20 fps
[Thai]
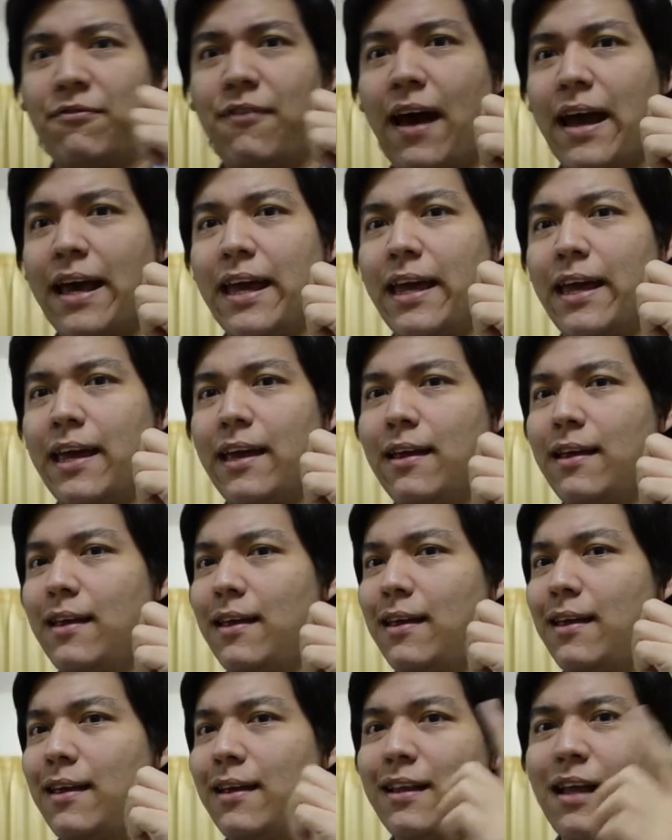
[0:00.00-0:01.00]
ไฟ
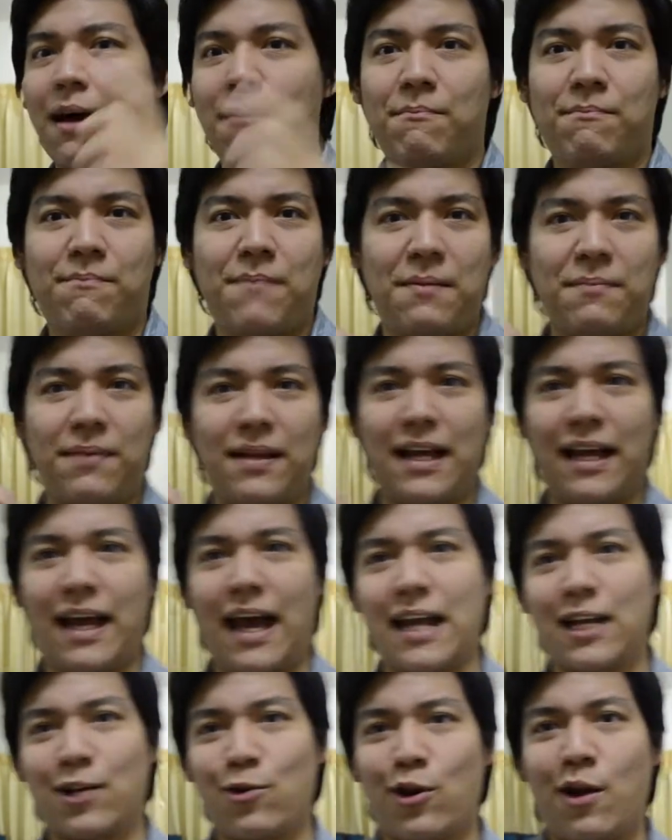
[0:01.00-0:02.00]
ทำเป็นพลังงา
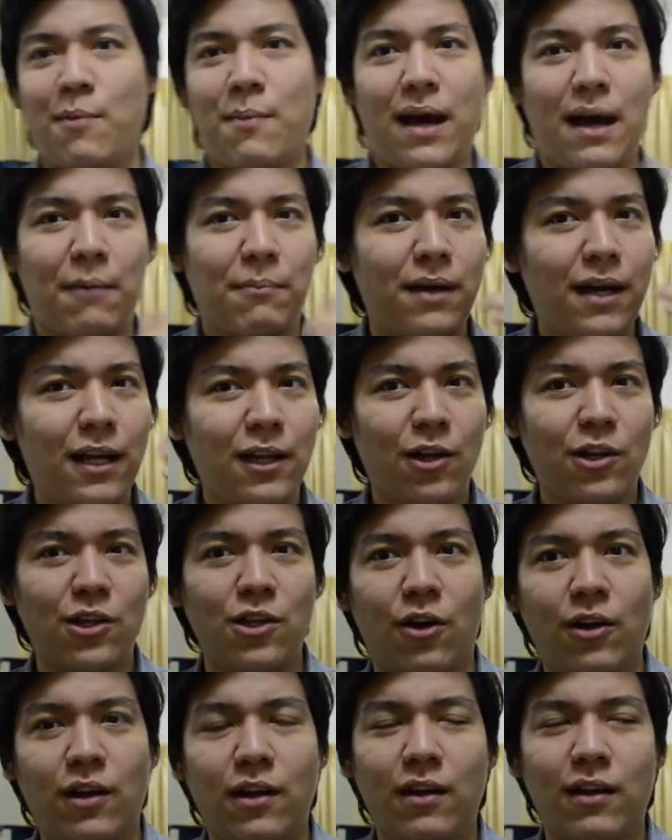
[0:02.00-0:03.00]
นกลเอามาขับเคลื่อนรถ
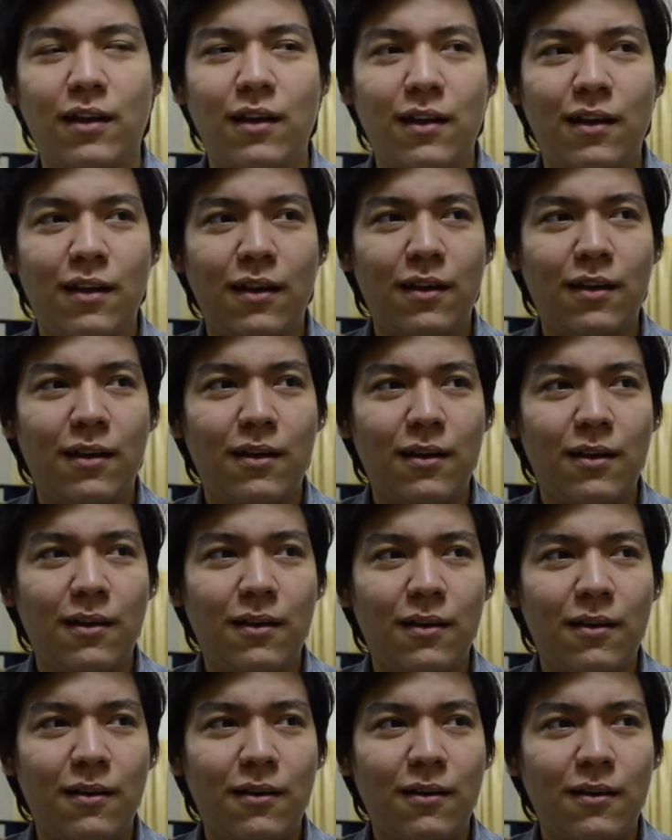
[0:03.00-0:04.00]
ยนต์
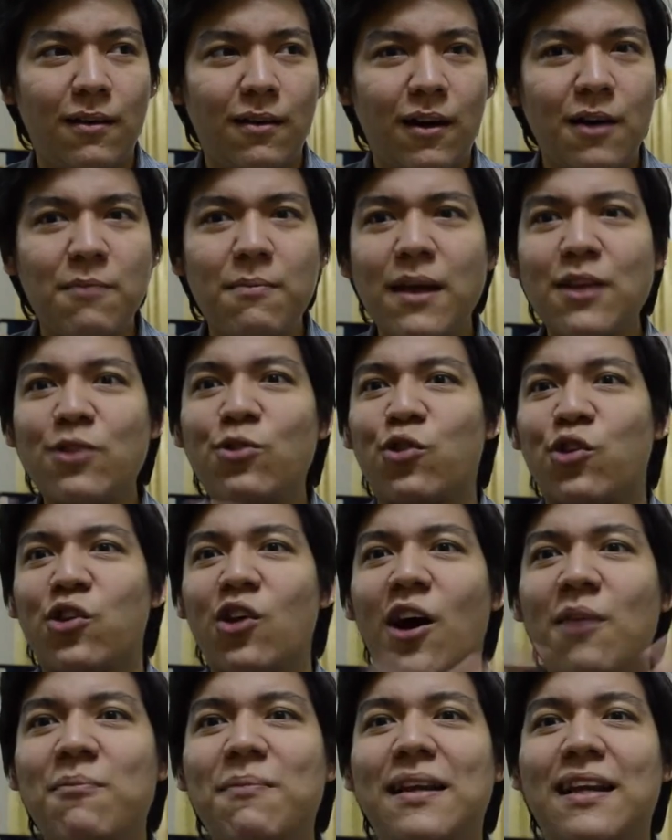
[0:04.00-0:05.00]
เป็นแม่งสุดย
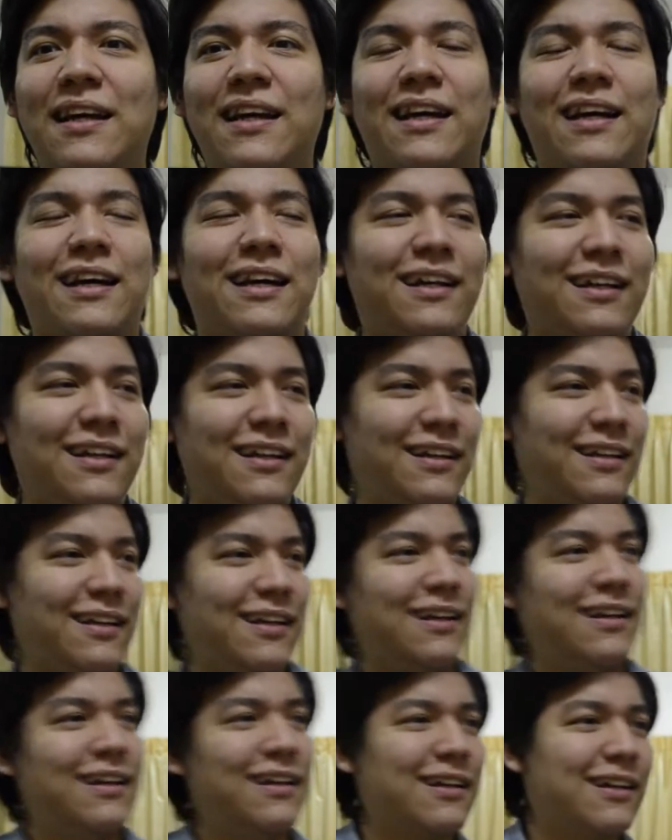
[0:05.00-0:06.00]
อดไปเลยอะ
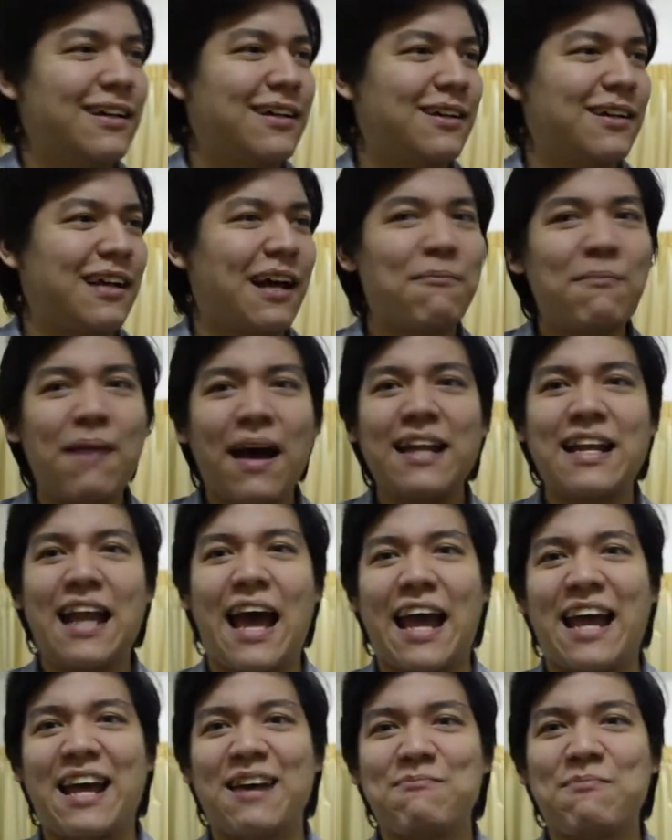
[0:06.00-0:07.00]
คือถ้าบ้านไหน
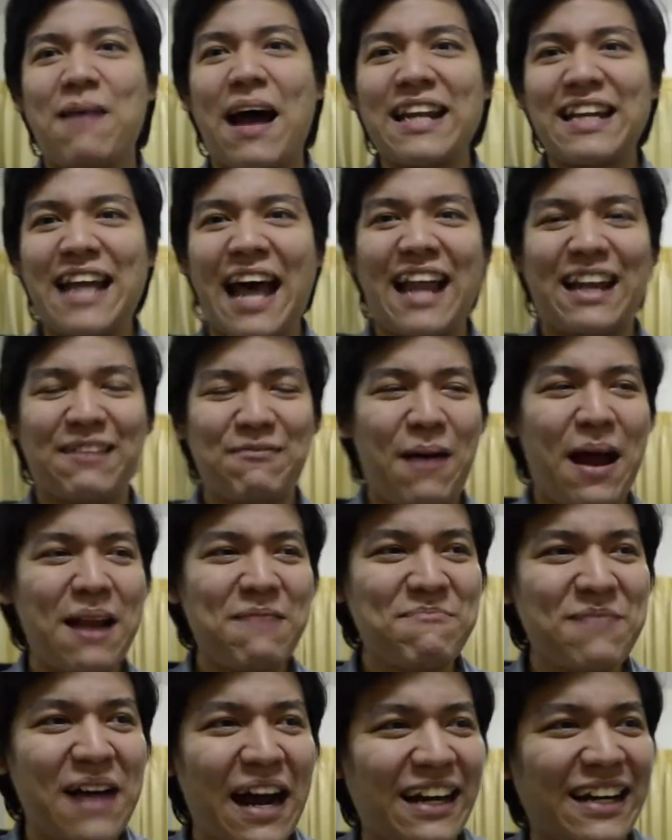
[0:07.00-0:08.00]
บ้าน
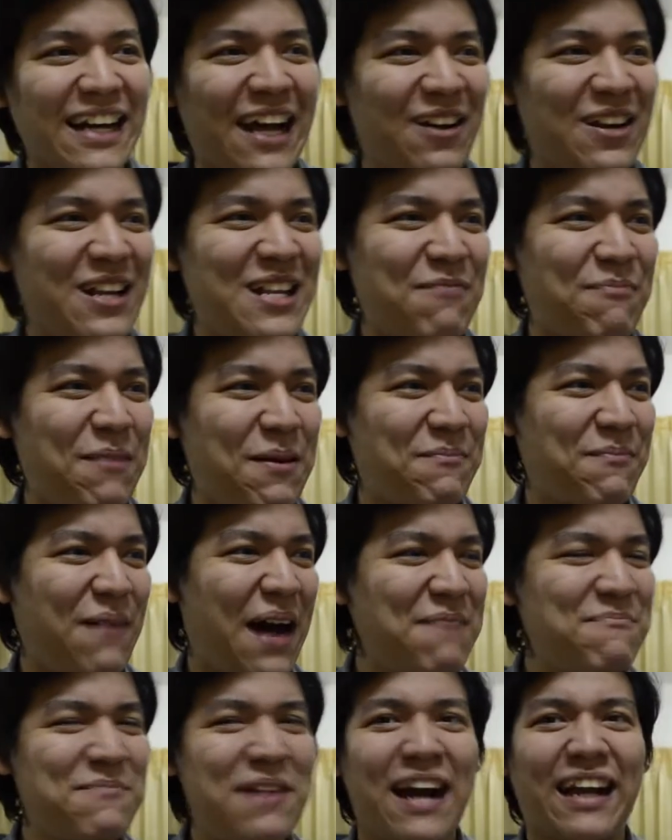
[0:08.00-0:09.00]
เมืองเรานี่จะเป็นบ้า
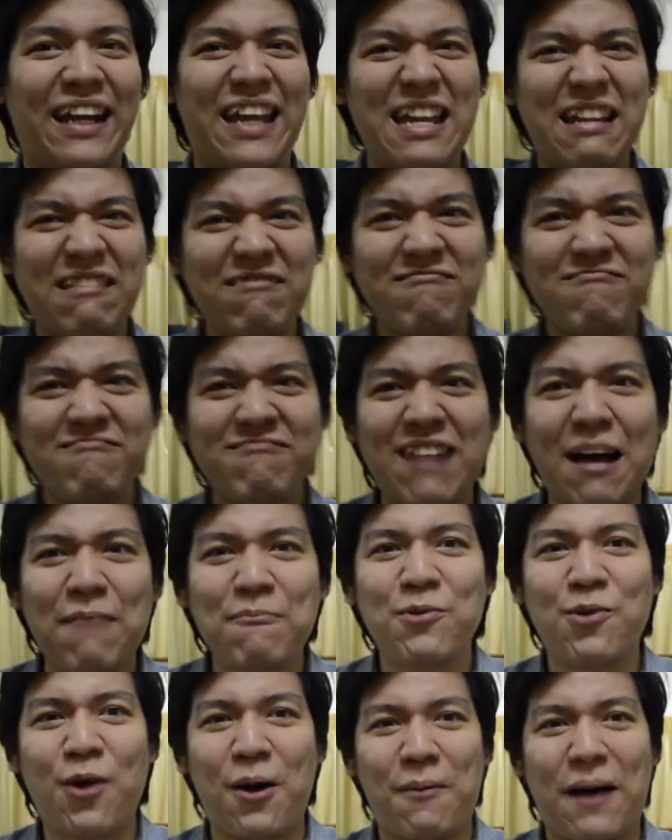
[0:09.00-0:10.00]
นเมืองที่
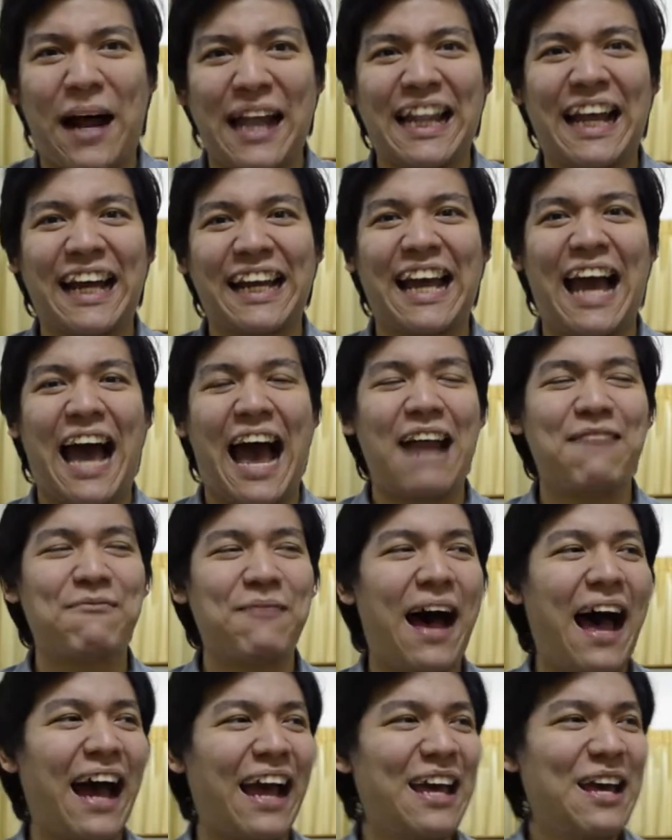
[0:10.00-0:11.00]
ร่ำรวยพลังงาน
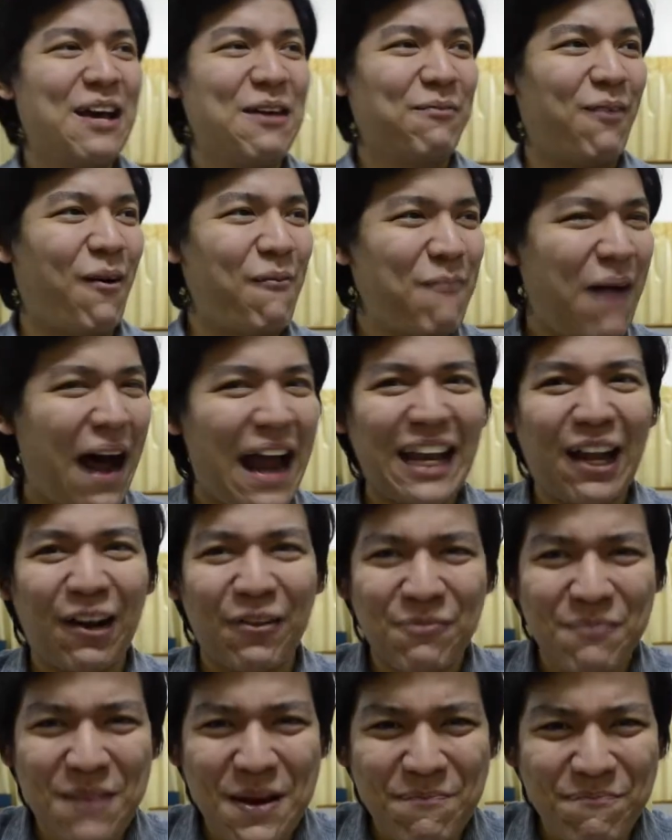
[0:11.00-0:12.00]
มากเพราะบ้านเรา
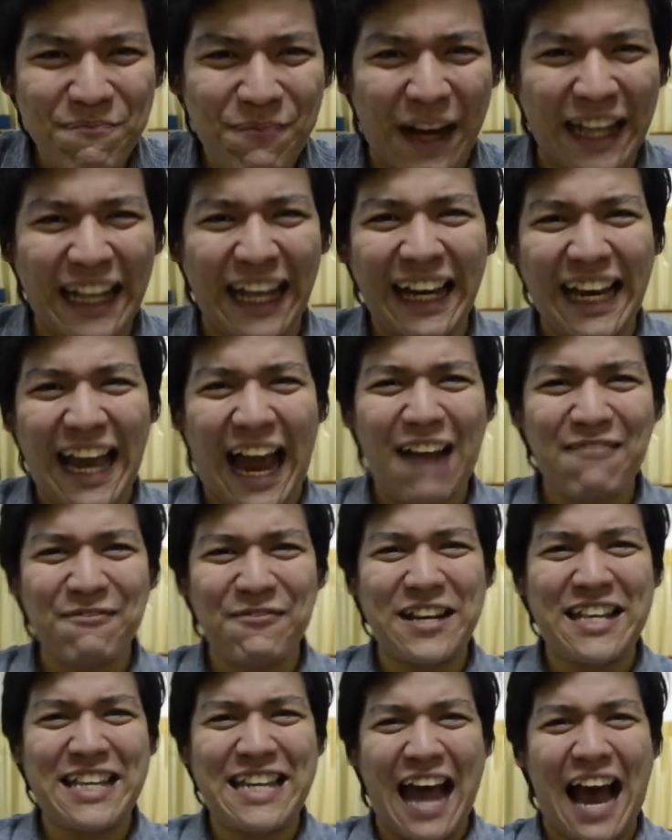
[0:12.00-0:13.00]
มีพลังงาน
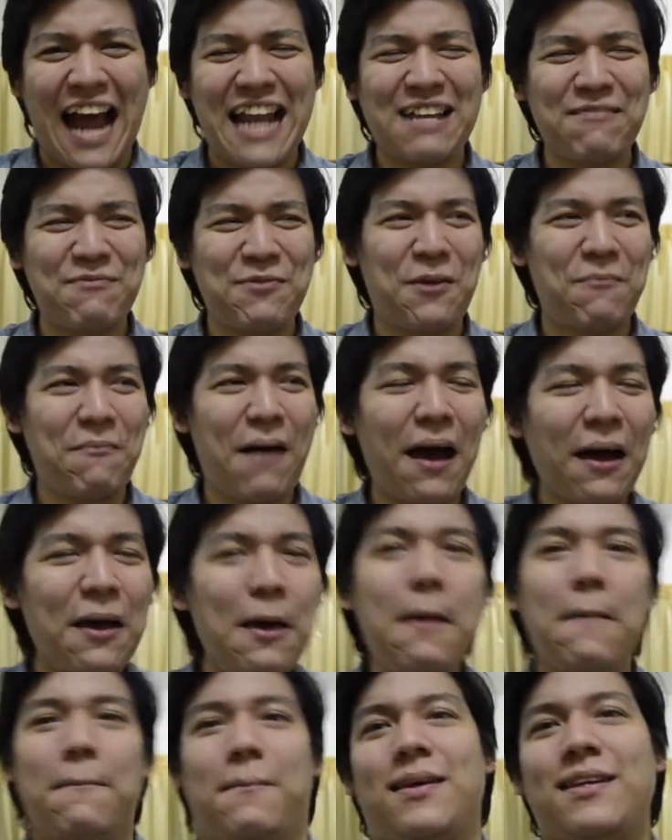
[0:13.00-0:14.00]
วิญญาณจำนวนมาก
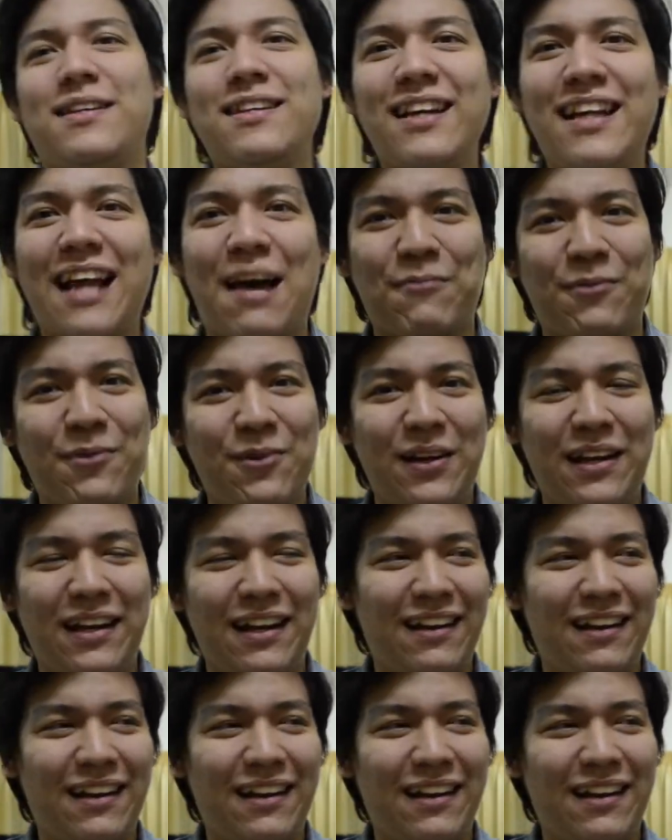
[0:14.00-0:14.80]
ไม่เชื่อถามคุณ